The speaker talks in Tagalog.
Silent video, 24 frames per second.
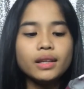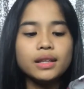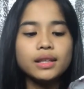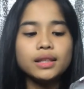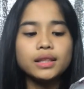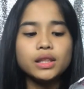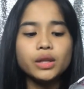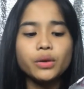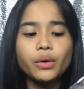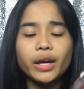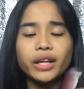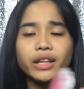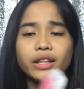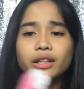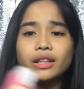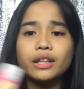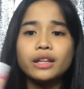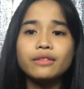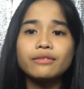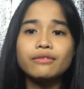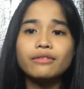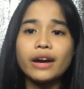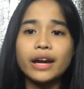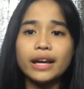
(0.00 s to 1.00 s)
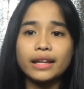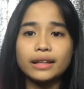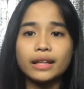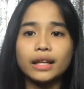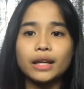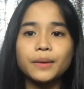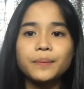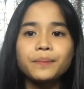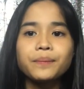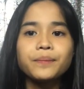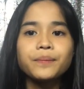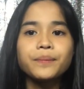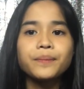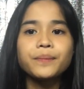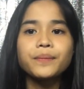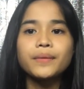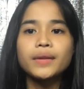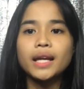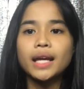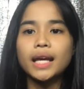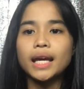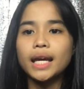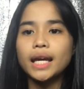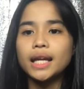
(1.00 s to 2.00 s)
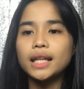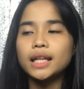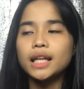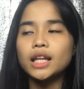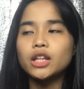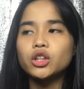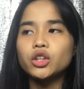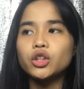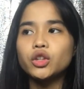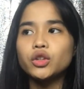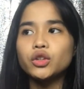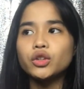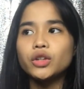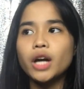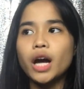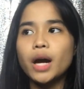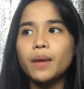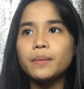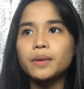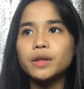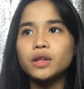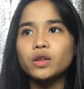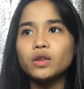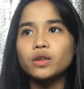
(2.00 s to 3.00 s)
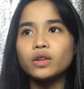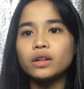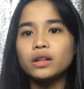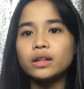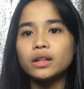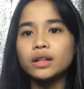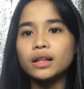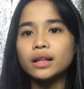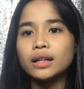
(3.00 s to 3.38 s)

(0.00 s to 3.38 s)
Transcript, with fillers: It's a whitening Vita. And ito yung gamit kong